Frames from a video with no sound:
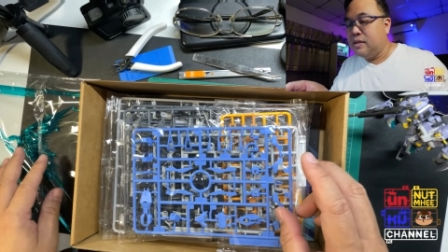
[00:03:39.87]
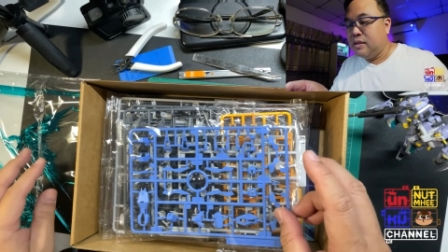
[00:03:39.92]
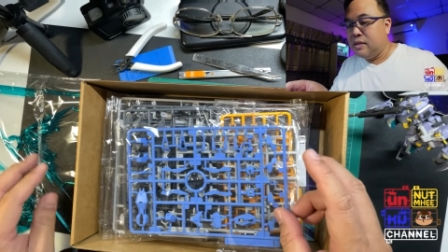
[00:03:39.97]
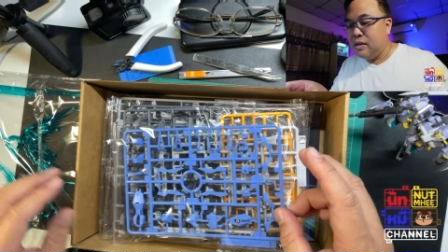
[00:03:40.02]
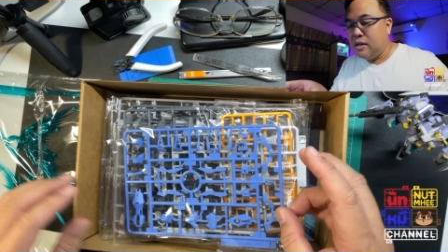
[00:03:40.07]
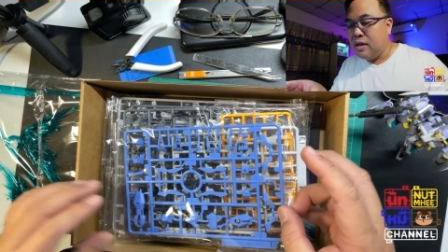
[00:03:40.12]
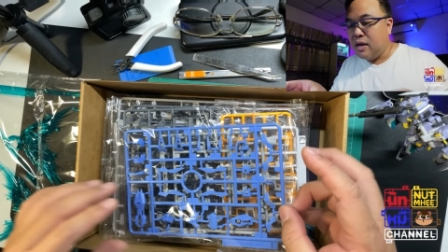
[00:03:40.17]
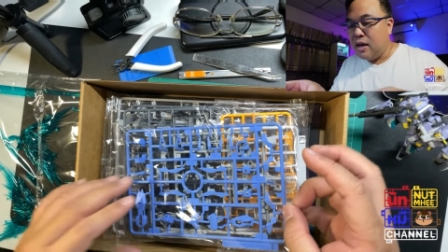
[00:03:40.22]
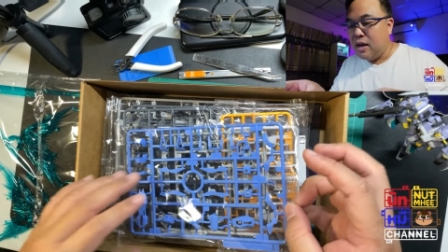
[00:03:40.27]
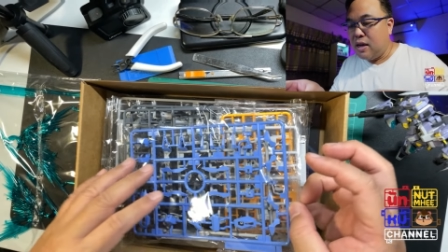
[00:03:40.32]

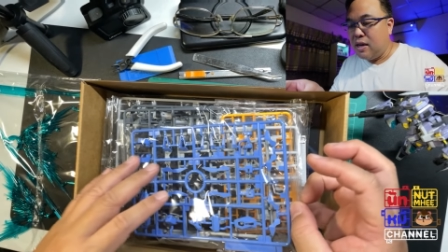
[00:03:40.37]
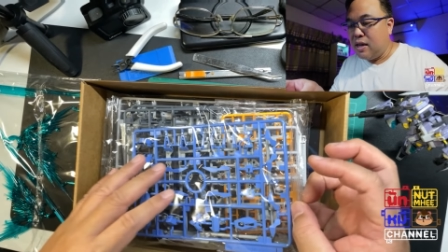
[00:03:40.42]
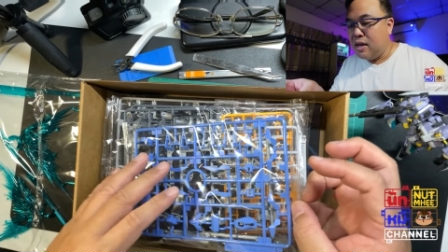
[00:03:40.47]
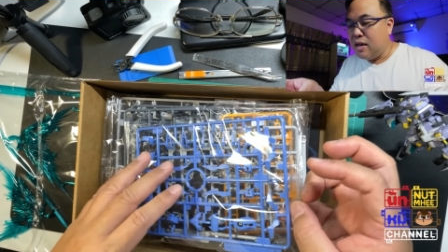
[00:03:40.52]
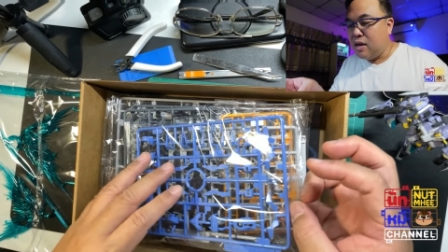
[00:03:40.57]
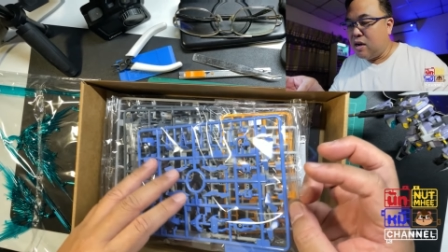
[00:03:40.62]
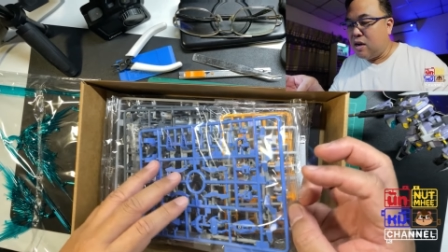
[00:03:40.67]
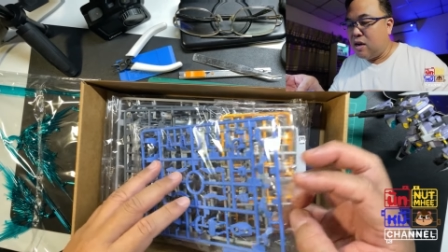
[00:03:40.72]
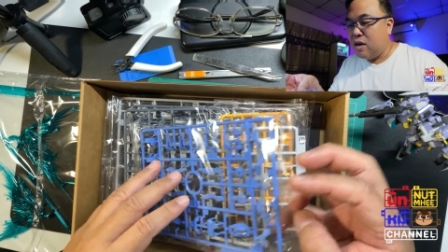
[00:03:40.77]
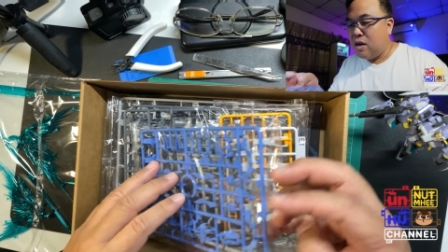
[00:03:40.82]
อันนี้
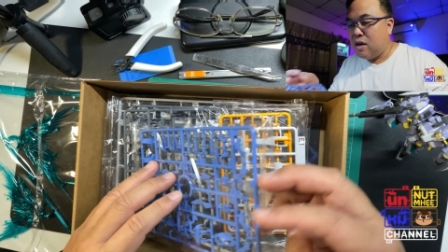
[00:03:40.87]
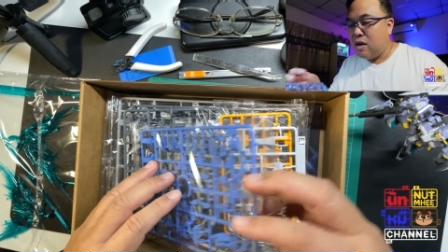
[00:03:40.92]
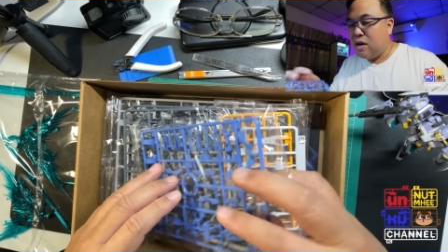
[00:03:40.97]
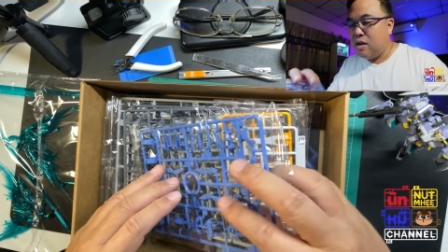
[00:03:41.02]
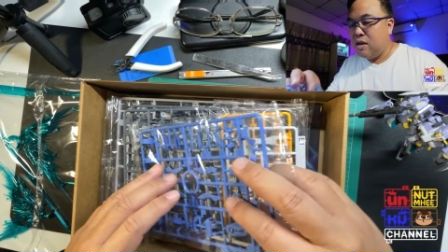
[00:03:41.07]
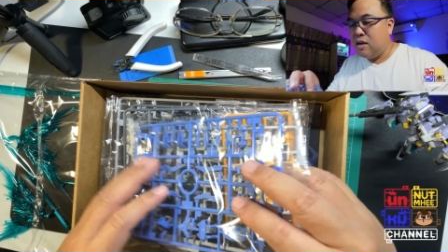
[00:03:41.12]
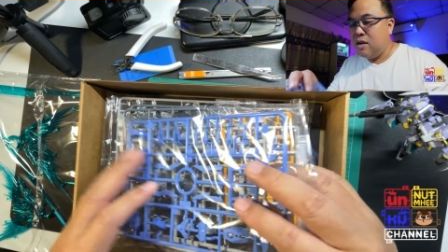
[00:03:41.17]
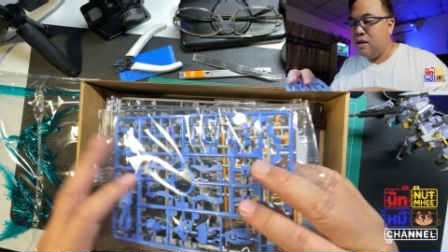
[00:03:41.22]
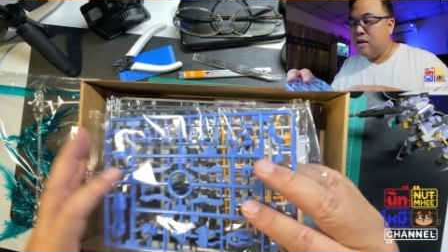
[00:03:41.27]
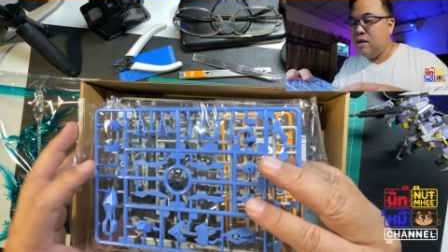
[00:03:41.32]
ก็
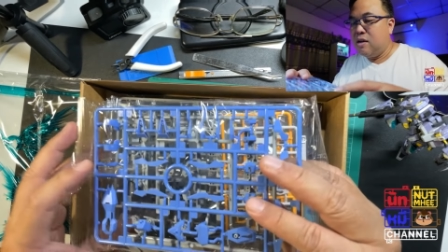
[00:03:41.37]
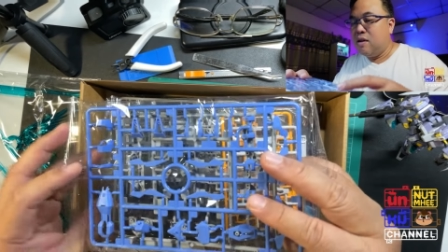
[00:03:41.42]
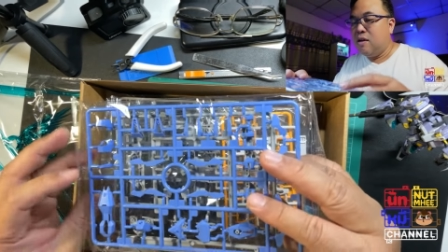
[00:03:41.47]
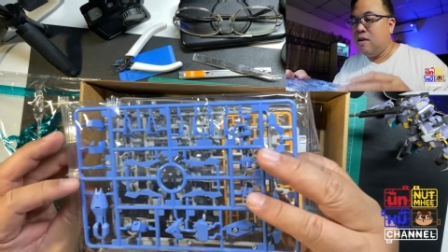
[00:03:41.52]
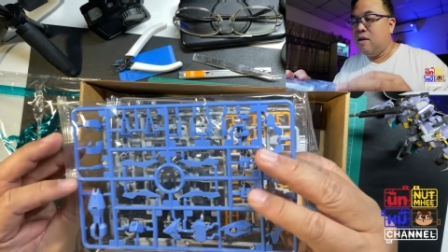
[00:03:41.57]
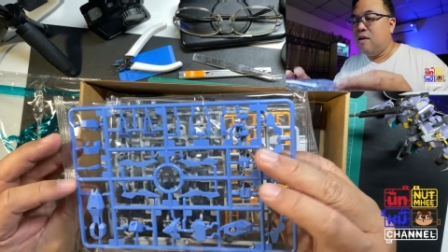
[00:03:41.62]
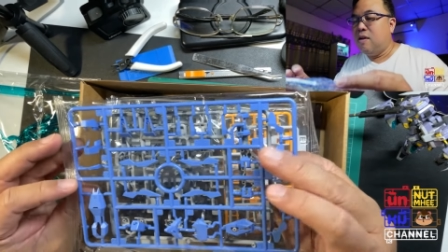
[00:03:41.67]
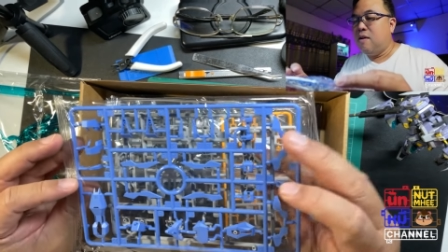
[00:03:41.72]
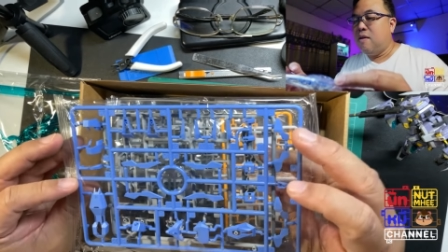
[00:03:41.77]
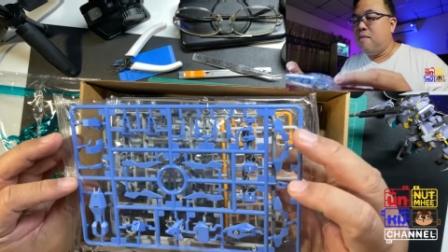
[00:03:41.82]

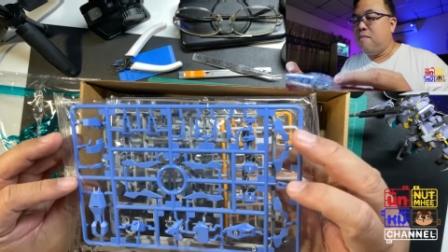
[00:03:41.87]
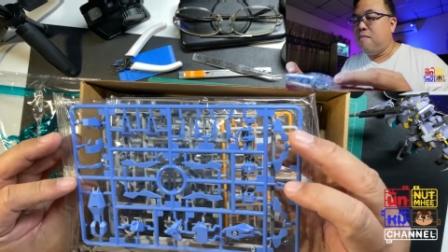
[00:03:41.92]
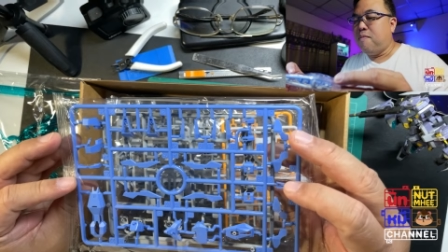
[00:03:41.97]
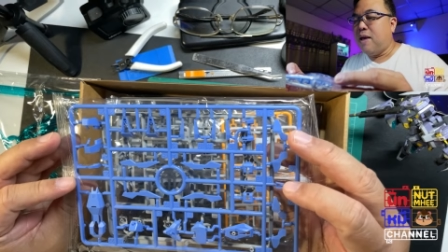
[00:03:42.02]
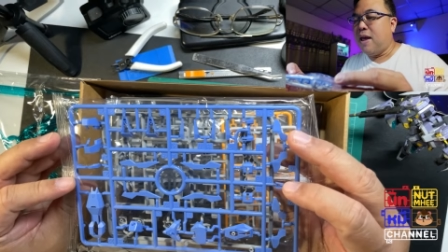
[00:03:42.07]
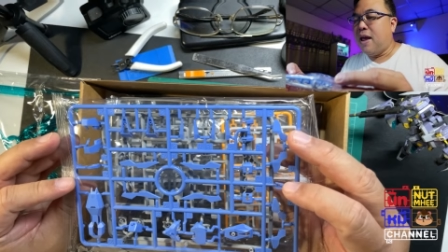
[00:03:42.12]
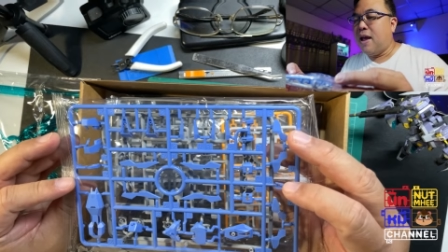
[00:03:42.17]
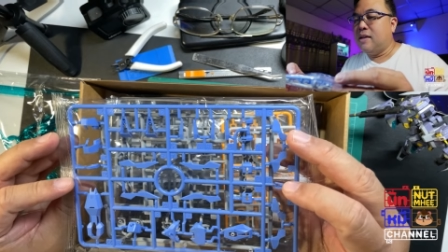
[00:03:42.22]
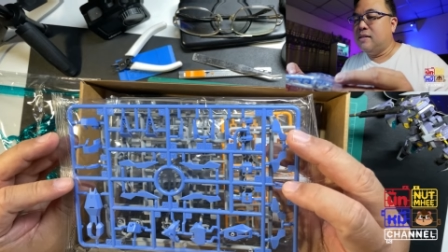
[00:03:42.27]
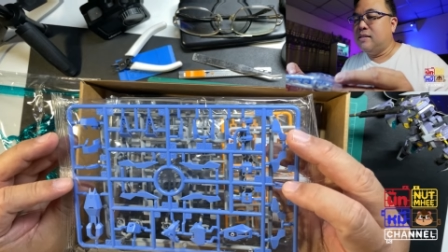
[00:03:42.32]
แผ
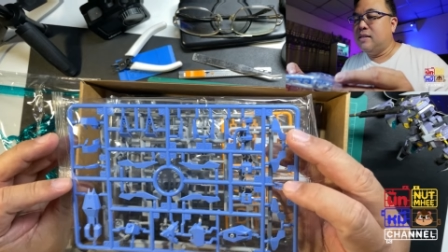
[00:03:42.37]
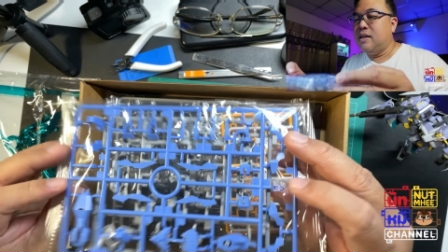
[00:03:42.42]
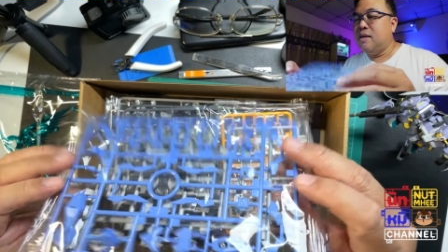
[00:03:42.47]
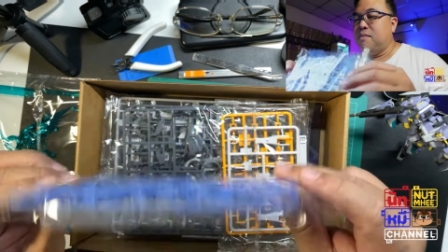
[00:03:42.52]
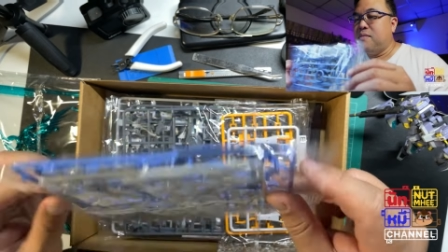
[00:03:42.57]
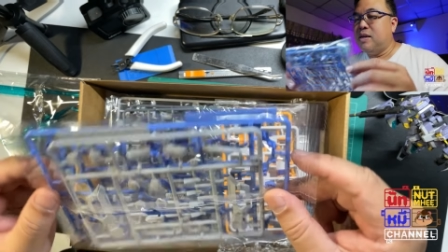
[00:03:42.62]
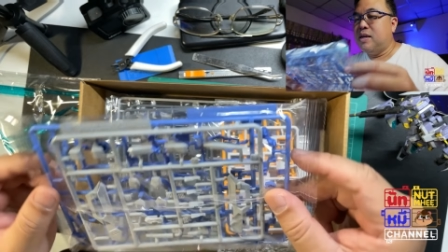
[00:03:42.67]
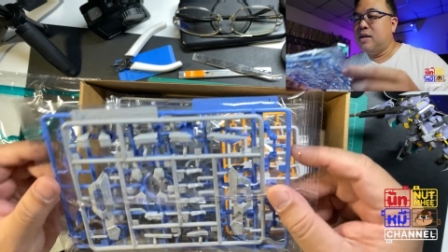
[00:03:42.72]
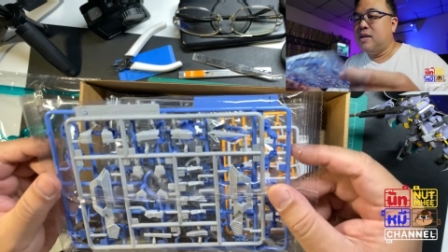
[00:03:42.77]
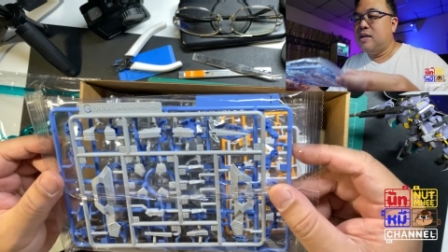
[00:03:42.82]
งสีน้ำ
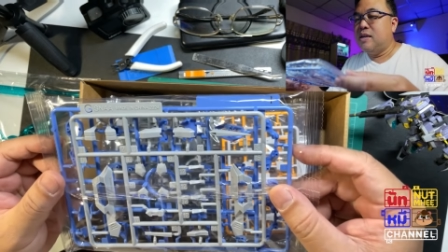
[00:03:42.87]
เงิน